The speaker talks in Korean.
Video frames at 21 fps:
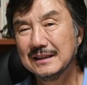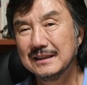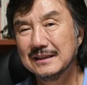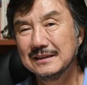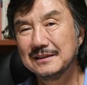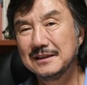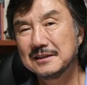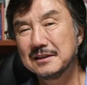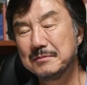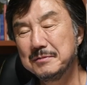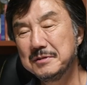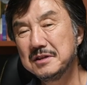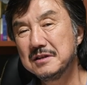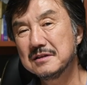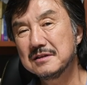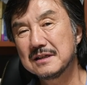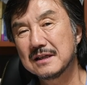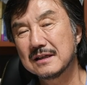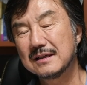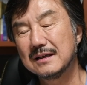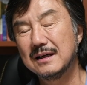근데
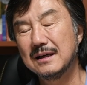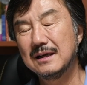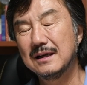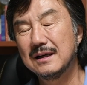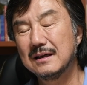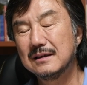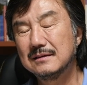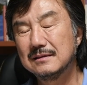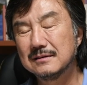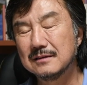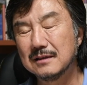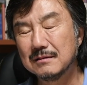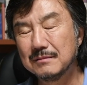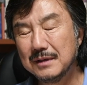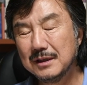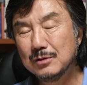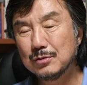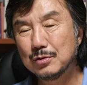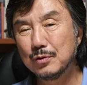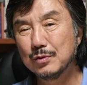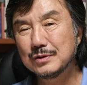서민영 작가는
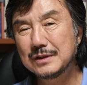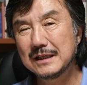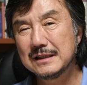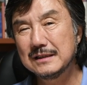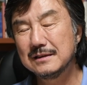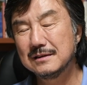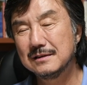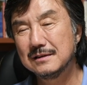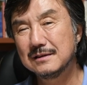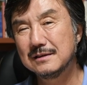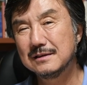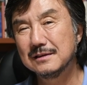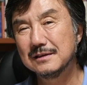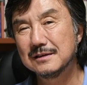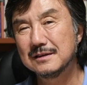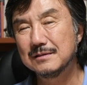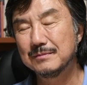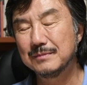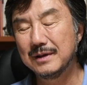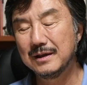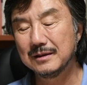정말 좋은 사진을
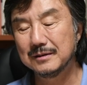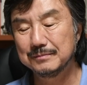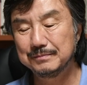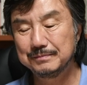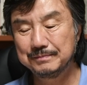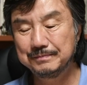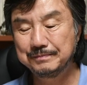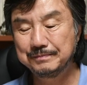찍었지만